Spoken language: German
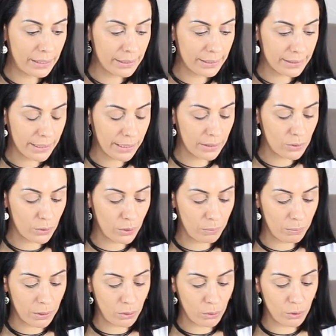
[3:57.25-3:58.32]
Ich zeige es
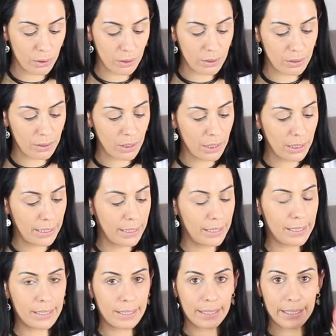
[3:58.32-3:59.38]
euch mal kurz.
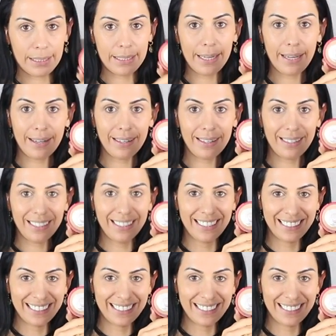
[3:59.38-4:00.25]
Tata!